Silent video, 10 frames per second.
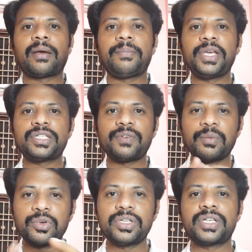பிஜிபி
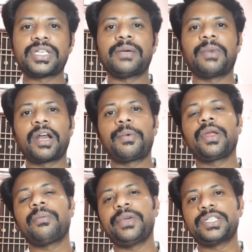முடிஞ்சிருச்சு
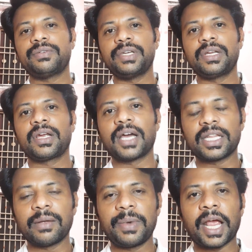மறுபடியும் பிஜிபி இருக்குது
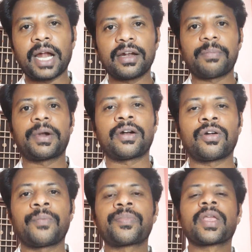அதை எப்படி ஹேண்டில்
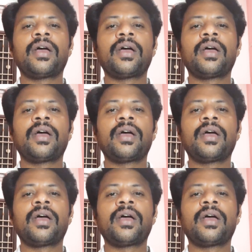பண்ணணும்